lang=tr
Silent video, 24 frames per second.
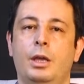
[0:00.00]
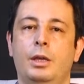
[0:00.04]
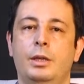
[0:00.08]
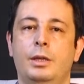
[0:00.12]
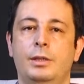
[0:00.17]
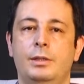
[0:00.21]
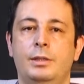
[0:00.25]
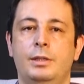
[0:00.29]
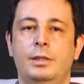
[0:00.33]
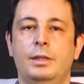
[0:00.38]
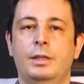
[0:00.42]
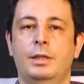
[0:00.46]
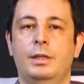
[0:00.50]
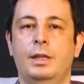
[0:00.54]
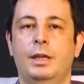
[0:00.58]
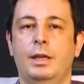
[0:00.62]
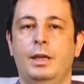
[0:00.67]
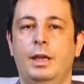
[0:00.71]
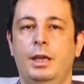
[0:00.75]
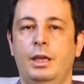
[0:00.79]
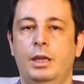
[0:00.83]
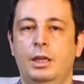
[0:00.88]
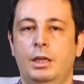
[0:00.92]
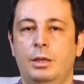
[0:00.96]
kesinlikle
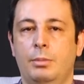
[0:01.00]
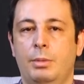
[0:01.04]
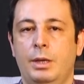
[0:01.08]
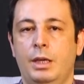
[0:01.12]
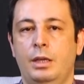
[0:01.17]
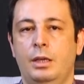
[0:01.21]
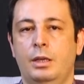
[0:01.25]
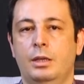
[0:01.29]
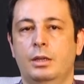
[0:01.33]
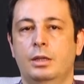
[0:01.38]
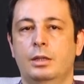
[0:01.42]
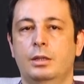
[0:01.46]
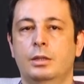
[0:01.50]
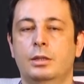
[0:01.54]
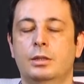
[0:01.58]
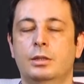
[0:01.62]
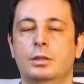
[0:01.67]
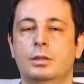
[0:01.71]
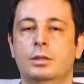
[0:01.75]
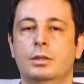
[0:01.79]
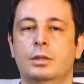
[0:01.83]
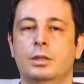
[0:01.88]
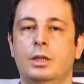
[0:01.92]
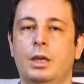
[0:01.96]
airbag e,